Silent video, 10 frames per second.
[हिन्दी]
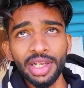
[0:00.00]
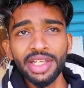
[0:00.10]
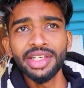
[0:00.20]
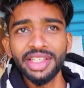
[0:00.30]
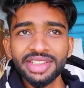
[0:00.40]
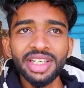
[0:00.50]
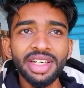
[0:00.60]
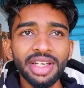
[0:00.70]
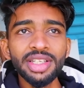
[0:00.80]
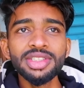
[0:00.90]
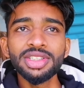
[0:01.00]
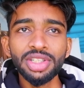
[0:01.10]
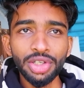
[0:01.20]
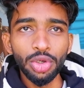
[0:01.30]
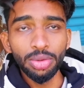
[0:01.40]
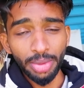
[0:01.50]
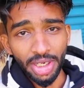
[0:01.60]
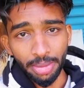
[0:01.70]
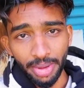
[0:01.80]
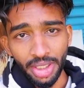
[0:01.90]
लेकिन इतनी नहीं जितनी
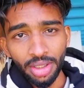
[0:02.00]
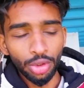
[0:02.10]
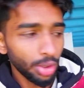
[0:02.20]
गुलमर्ग में है